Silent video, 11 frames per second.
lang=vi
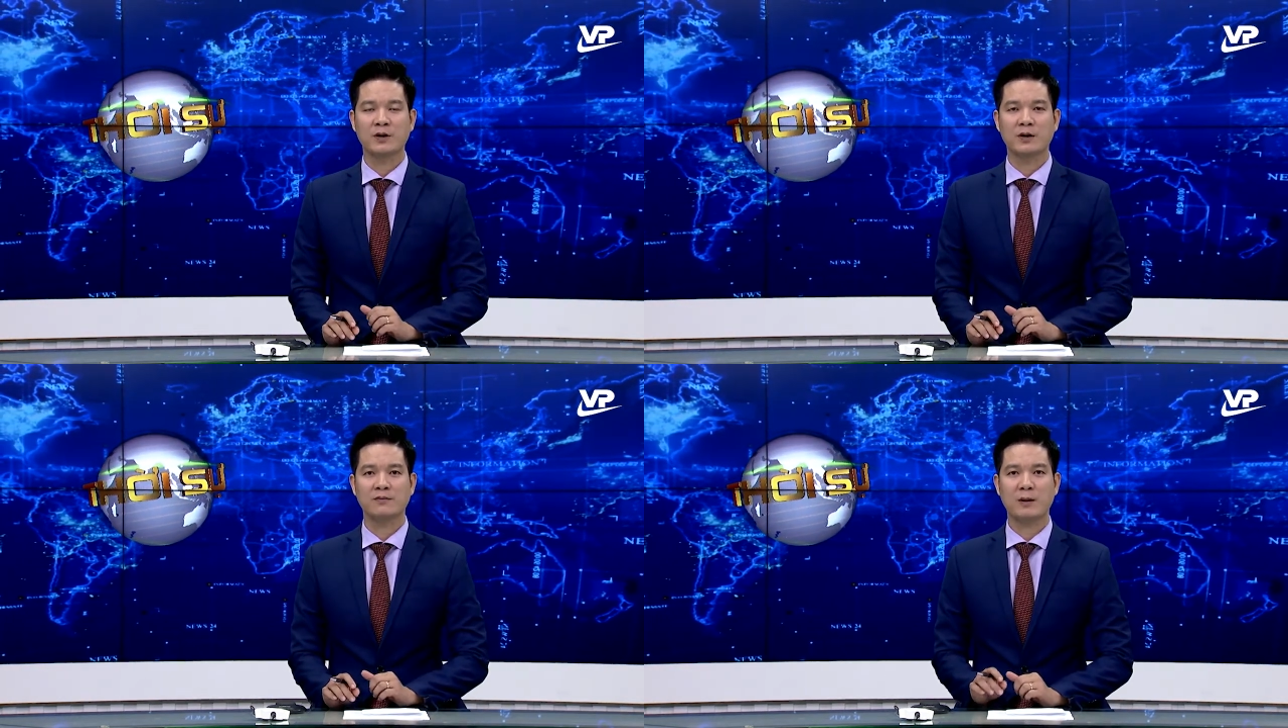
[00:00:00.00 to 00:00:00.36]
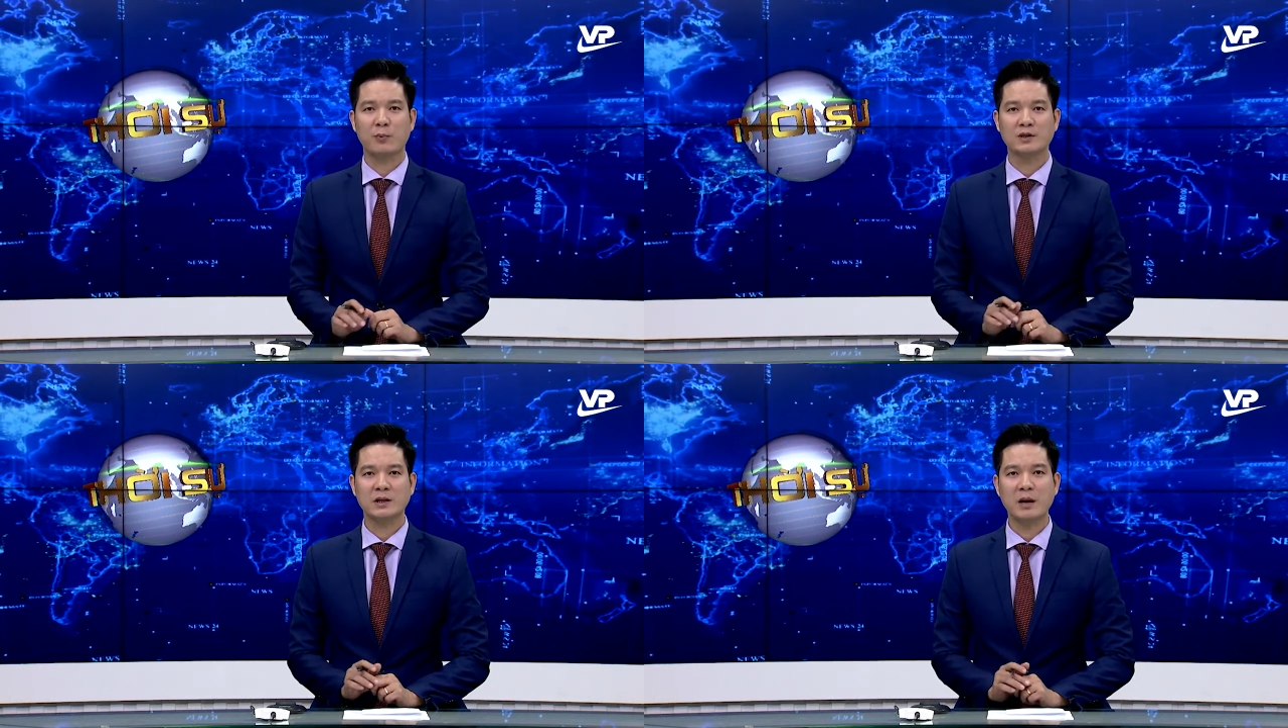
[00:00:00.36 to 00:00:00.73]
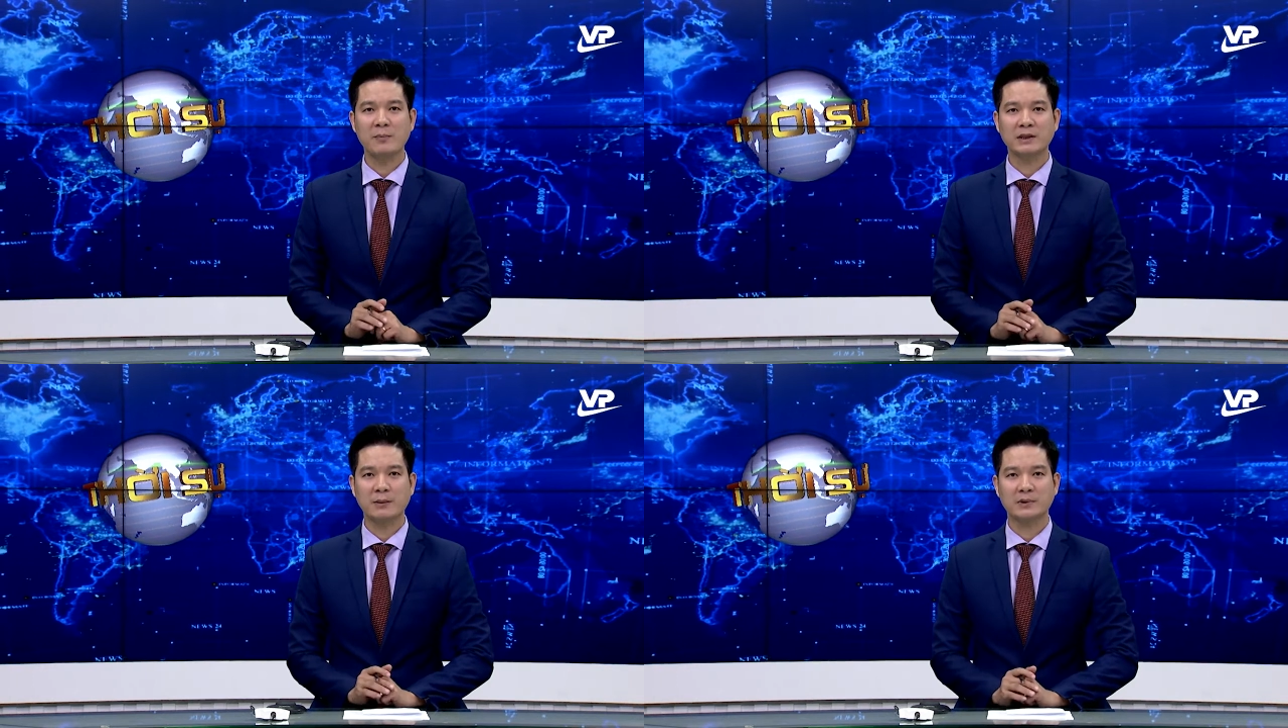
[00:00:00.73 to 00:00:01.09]
và
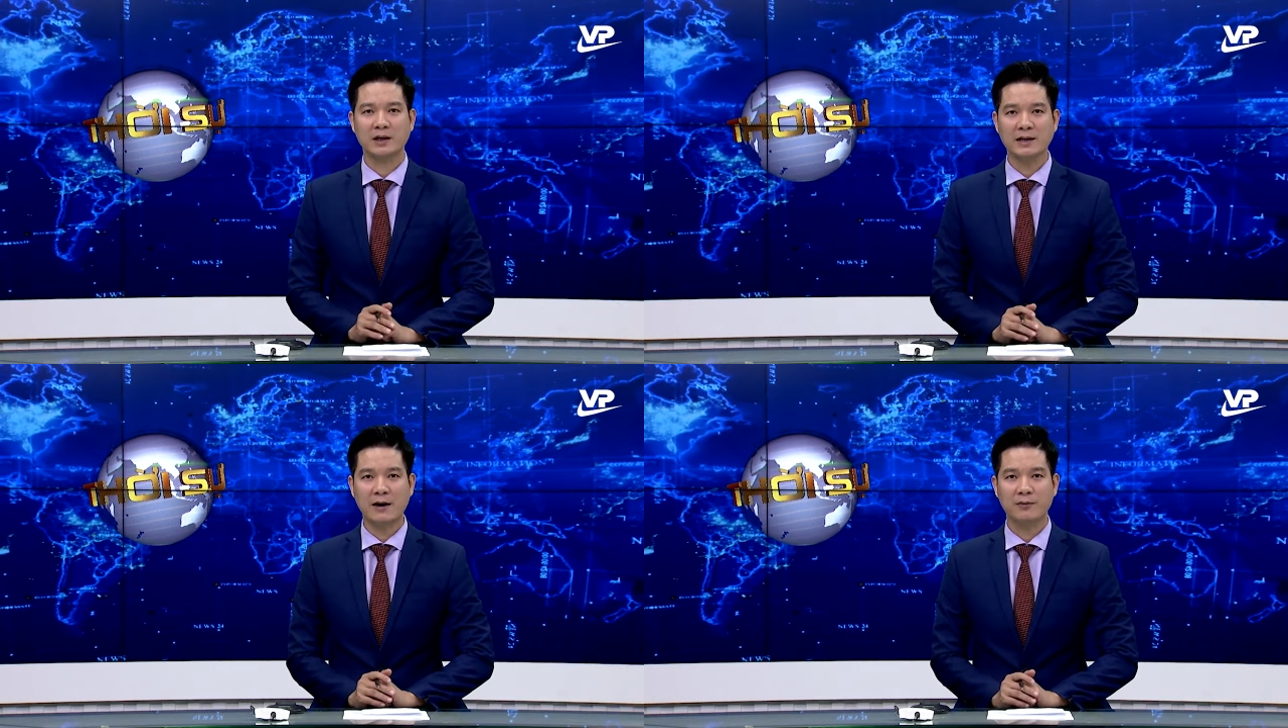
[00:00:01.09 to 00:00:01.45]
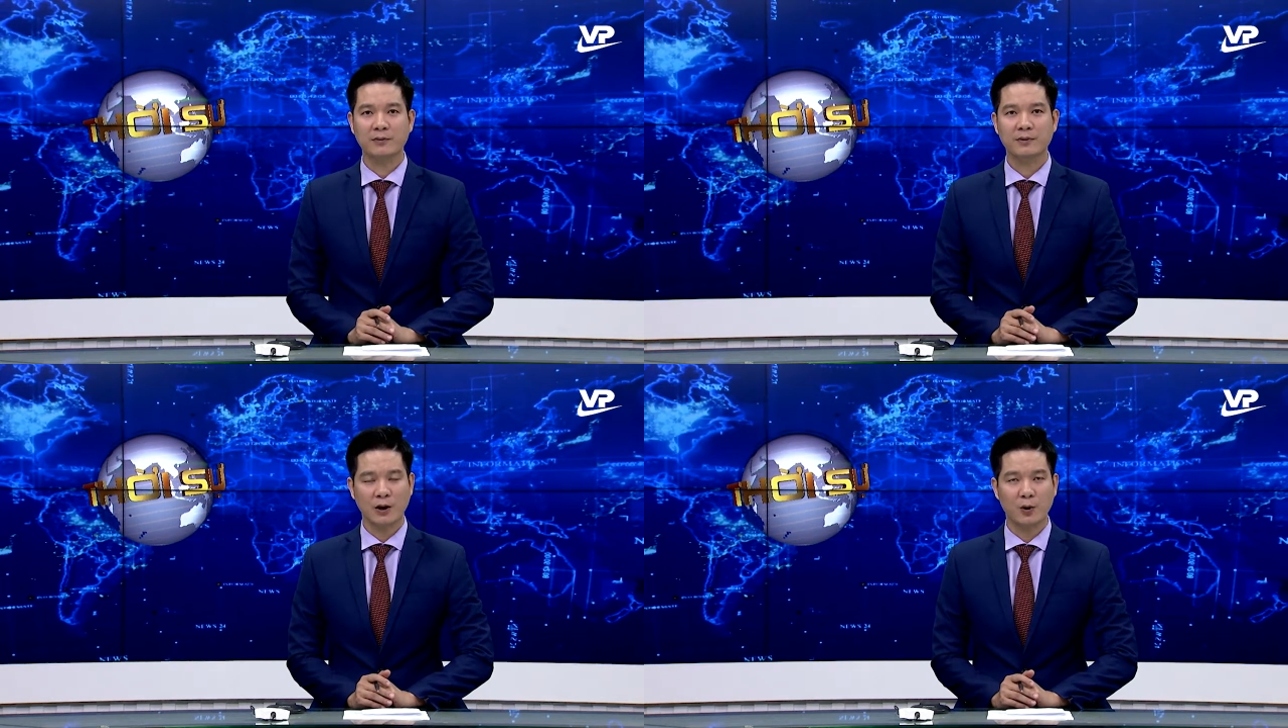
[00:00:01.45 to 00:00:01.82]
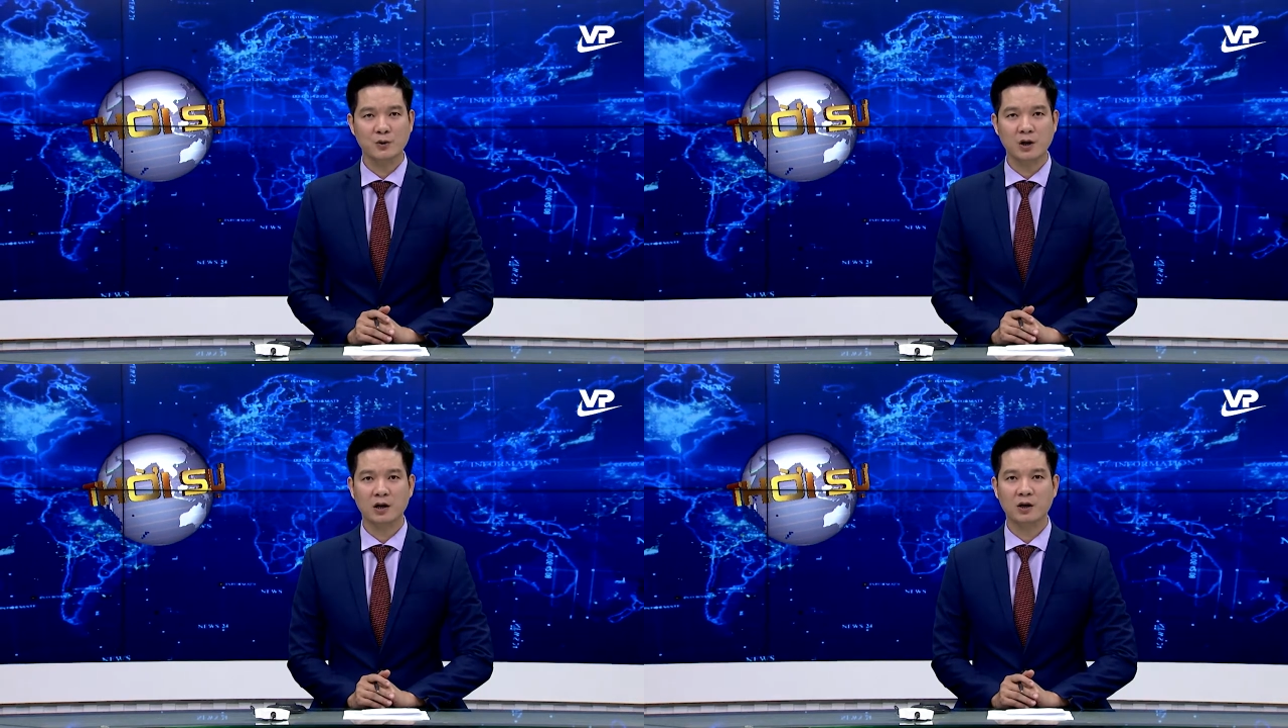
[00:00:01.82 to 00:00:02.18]
138 tấn gạo để hỗ
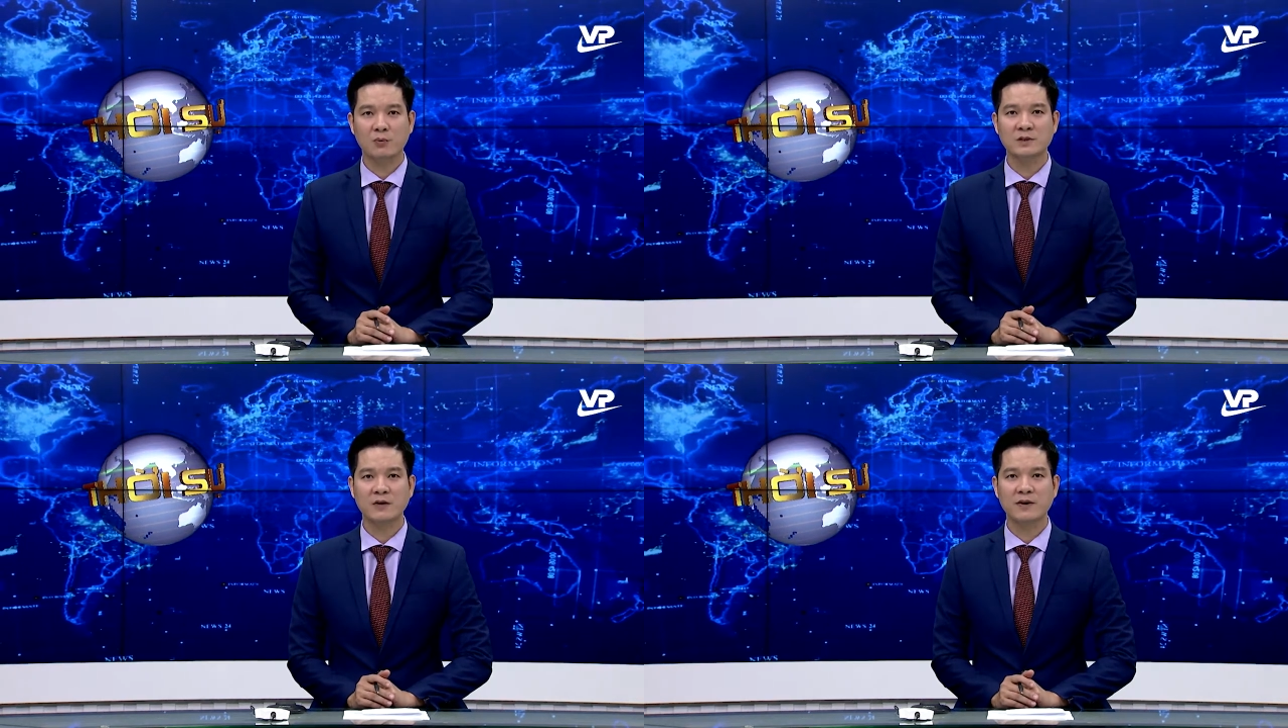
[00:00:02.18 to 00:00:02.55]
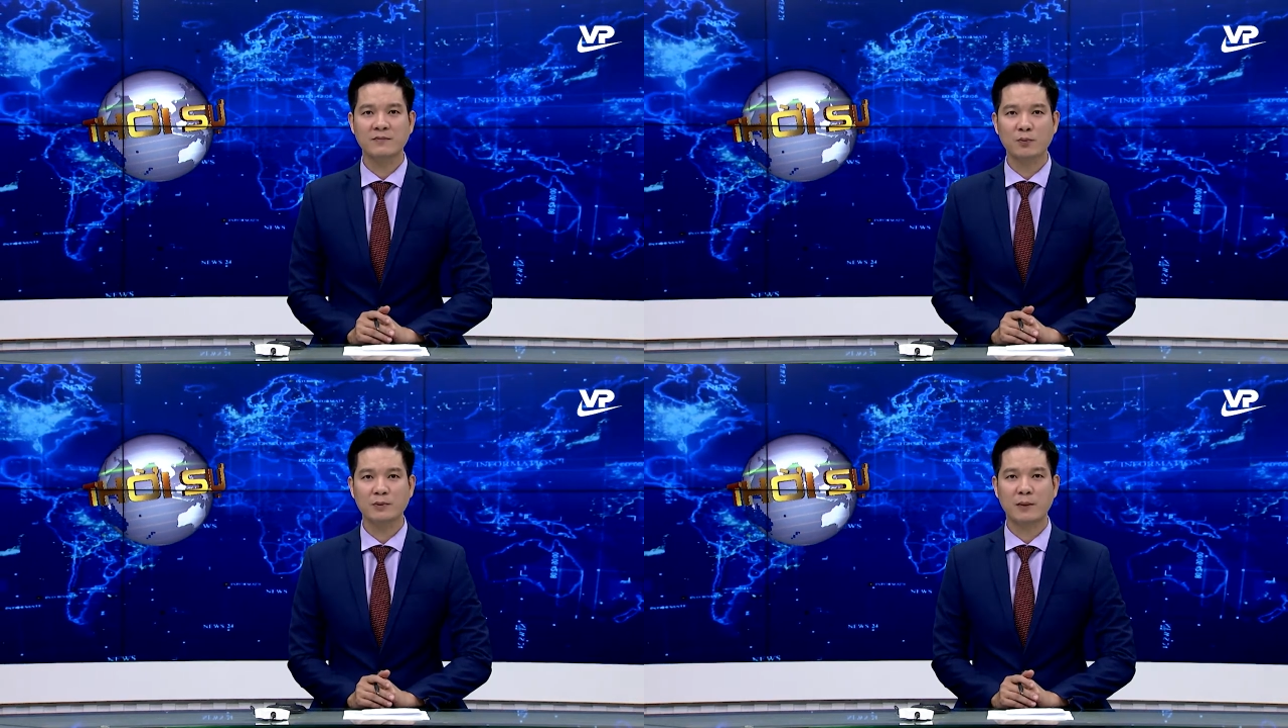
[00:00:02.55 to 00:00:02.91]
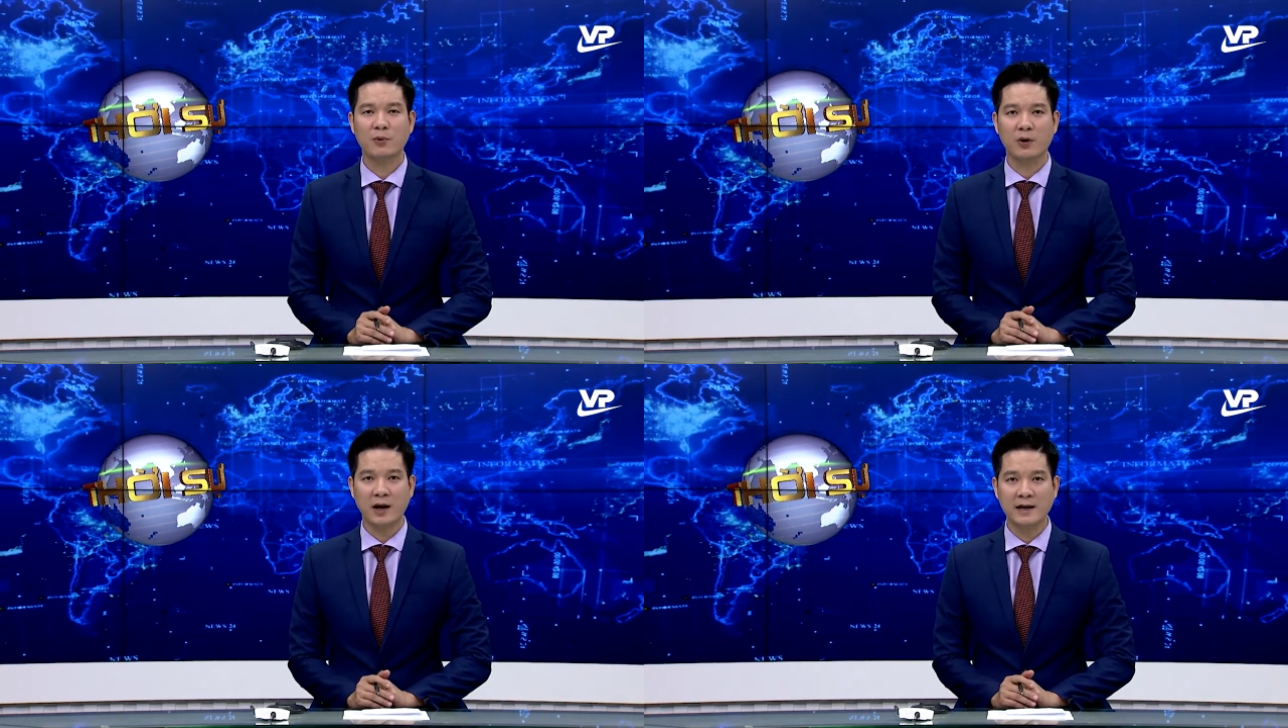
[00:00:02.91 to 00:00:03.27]
trợ công dân Vĩnh Phúc gặp
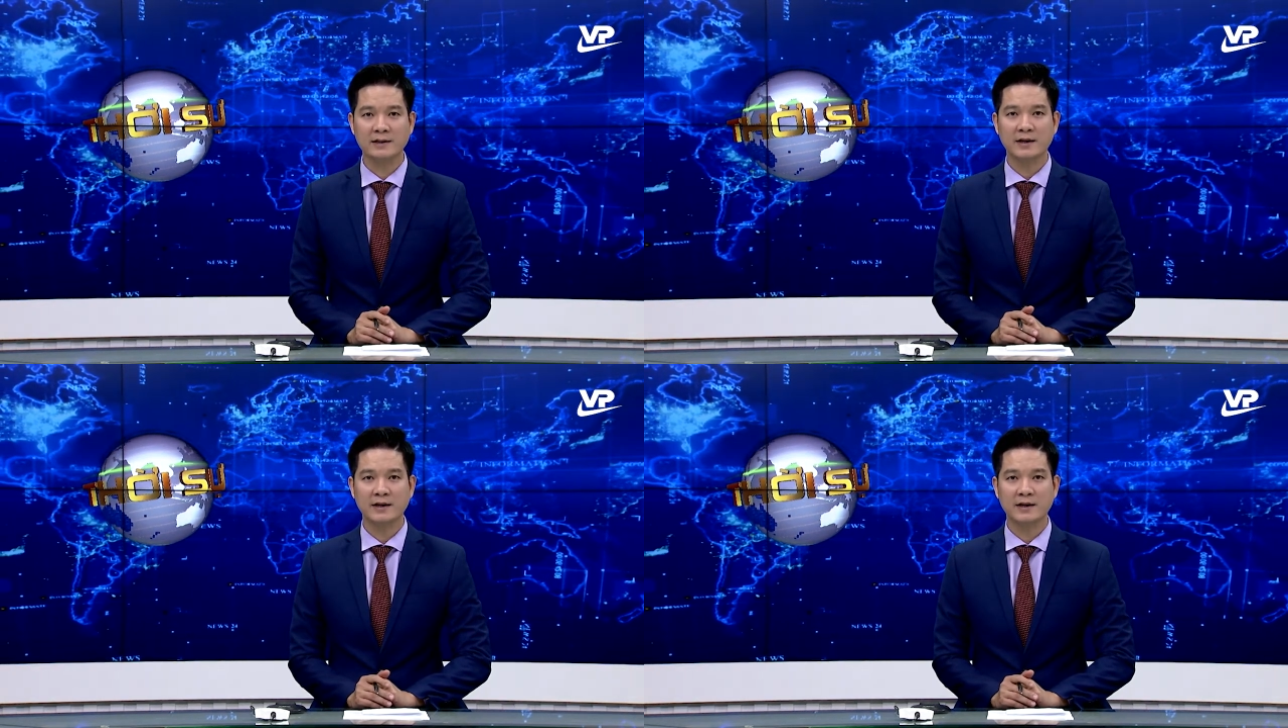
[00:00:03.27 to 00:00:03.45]
khó khăn